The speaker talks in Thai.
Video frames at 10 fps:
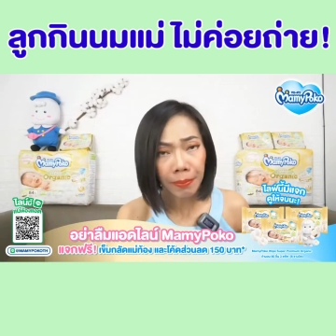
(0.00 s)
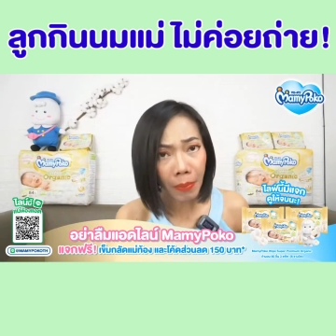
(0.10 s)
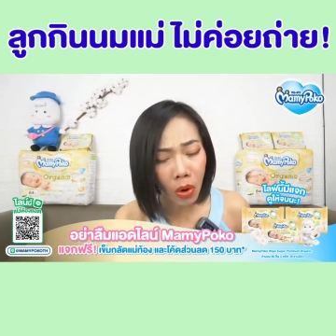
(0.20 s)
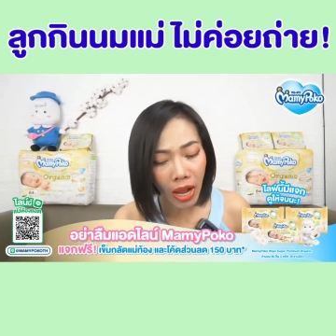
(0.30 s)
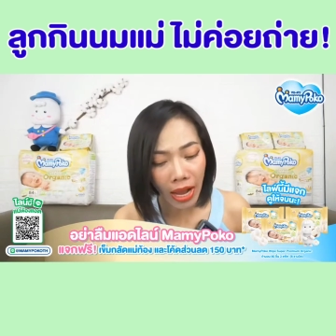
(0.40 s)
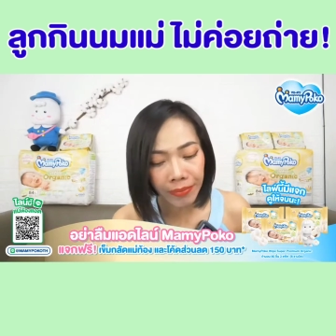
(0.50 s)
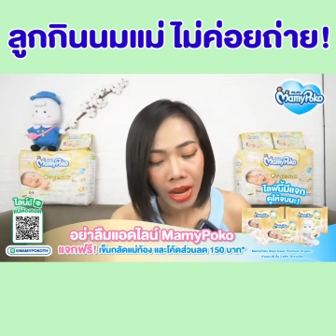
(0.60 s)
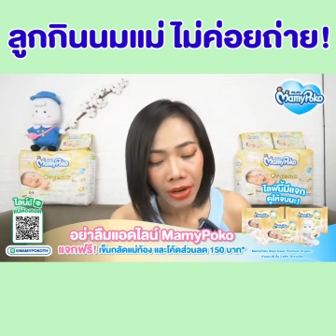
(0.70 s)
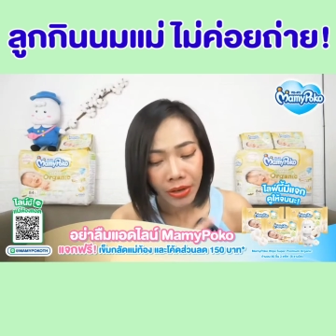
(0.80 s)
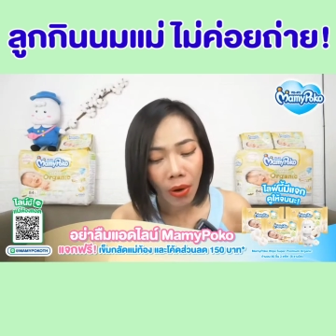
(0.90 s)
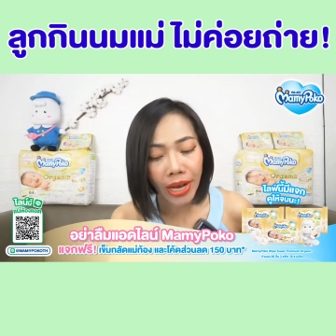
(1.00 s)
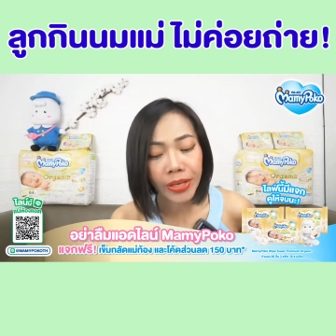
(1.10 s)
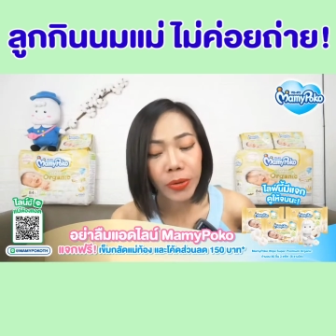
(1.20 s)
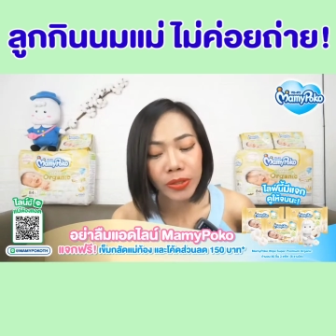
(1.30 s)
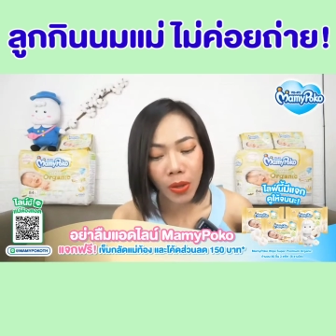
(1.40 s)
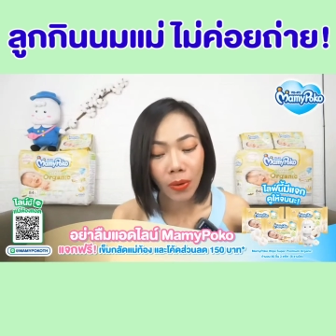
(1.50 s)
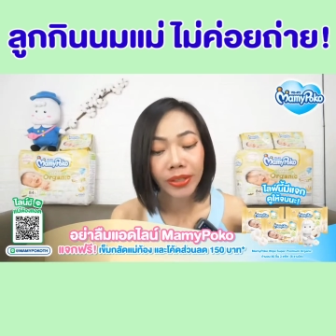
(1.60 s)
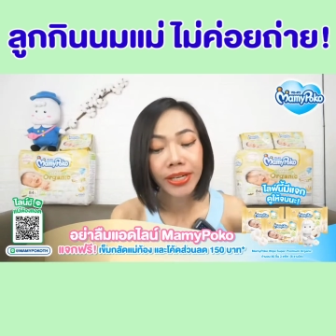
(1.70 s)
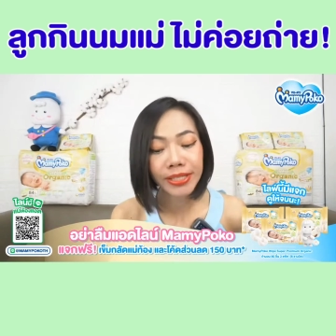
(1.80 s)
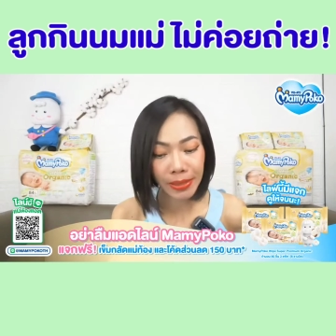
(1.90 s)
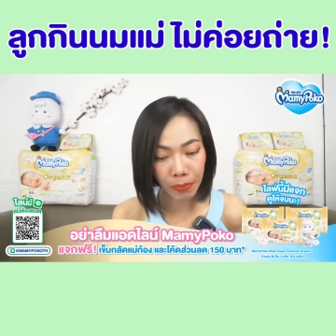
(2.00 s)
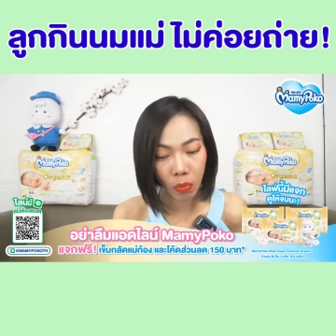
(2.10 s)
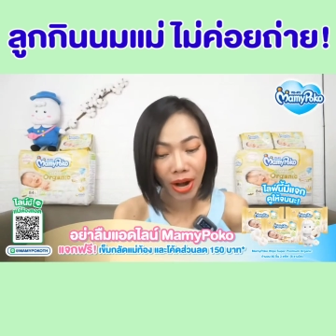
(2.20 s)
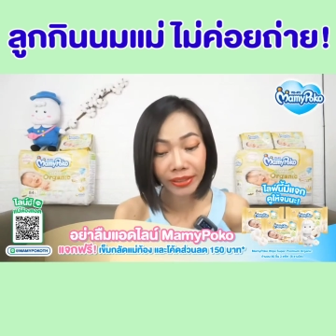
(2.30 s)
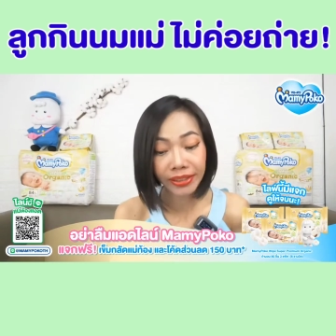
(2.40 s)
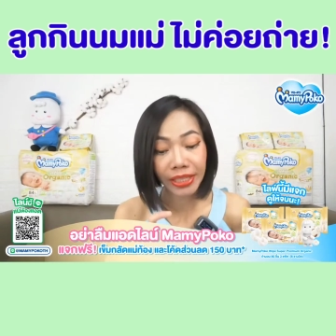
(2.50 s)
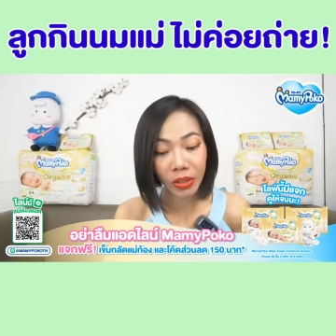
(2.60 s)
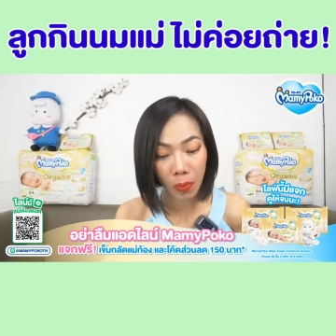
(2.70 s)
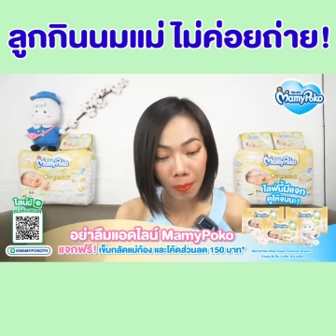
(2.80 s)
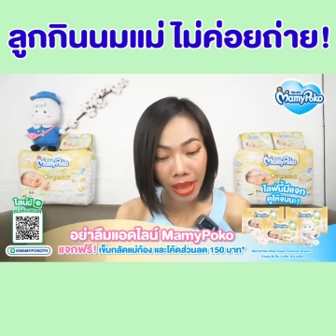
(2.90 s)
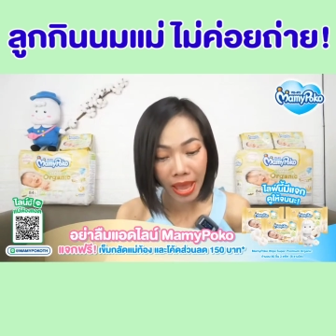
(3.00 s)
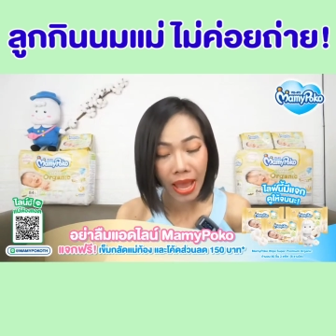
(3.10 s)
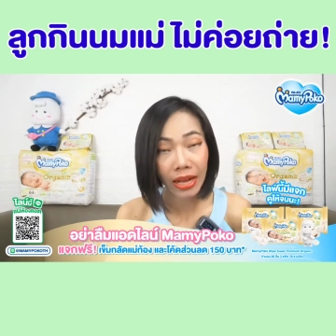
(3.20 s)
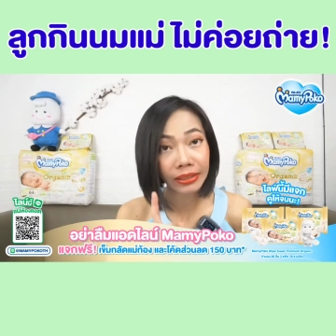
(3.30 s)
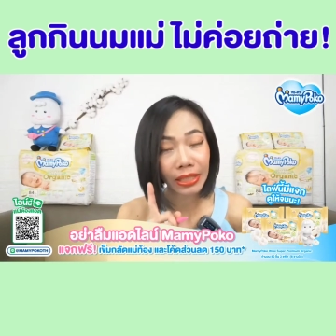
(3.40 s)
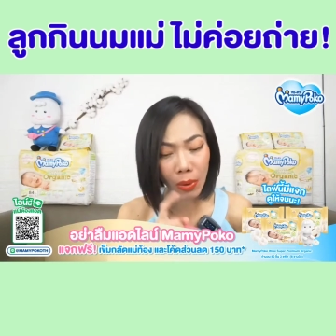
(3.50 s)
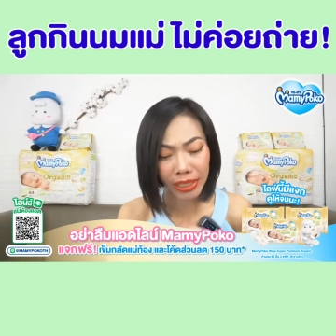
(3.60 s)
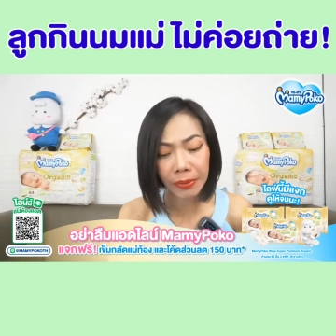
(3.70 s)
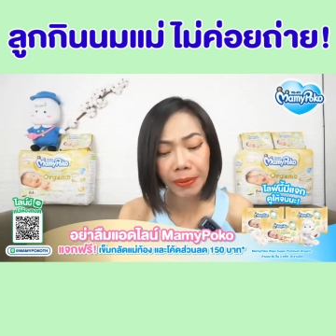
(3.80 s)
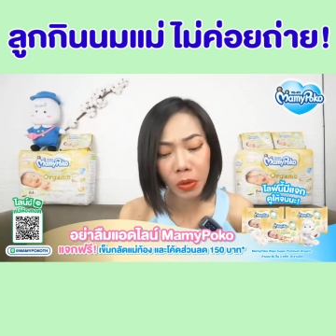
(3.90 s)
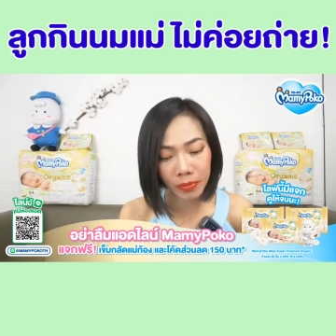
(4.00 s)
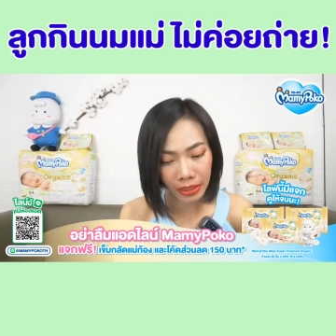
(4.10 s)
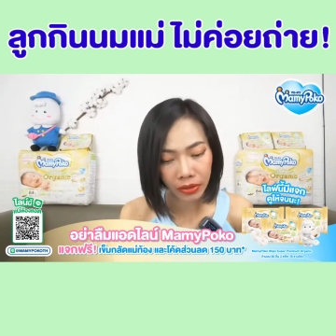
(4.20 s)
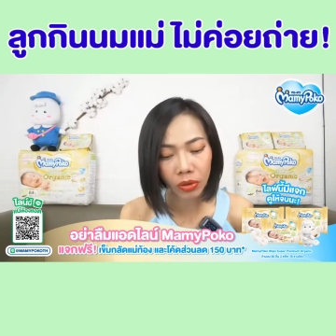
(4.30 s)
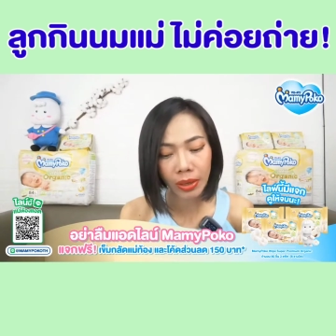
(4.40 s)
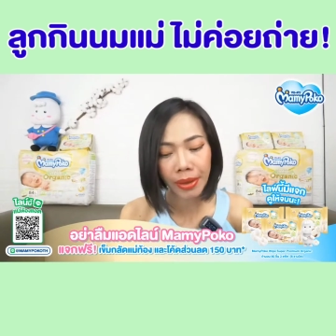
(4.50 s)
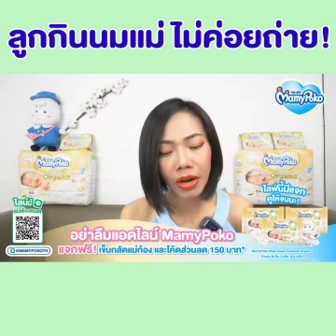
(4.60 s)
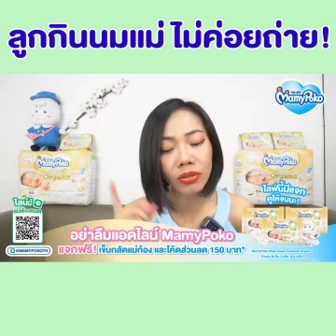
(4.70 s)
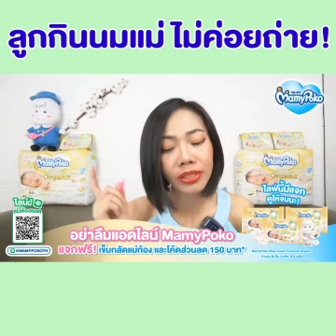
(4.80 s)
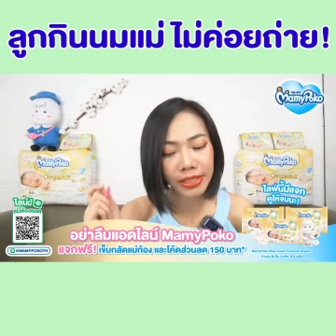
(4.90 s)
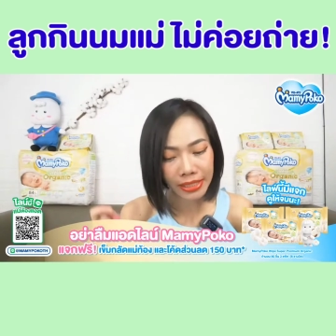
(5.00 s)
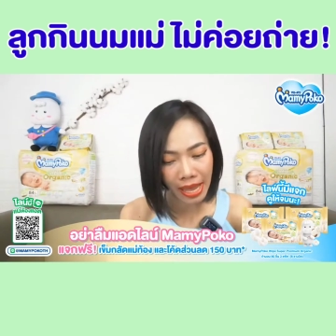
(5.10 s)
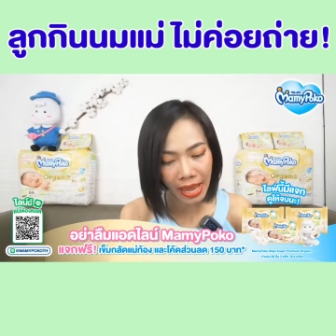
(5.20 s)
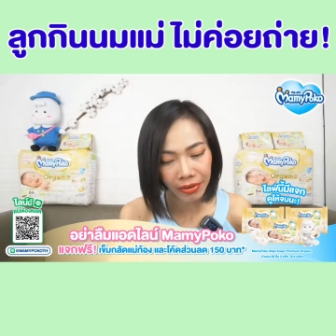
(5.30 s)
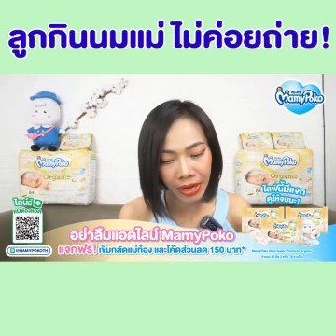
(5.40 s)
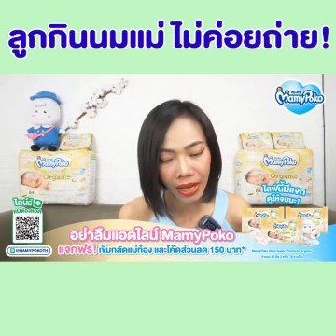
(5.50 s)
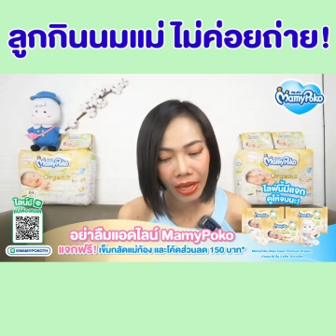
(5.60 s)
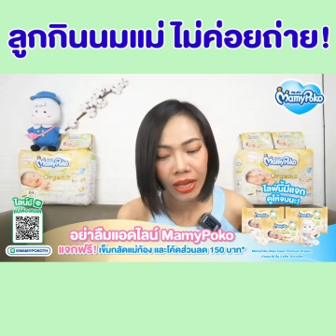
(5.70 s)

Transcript: ม่โบคะน้องอายุ 2 เดือน 10 วันกินนมแม่ แต่ว่ากินเป็นนมสต็อกนะแม่ของเดือนที่แล้วนะคะ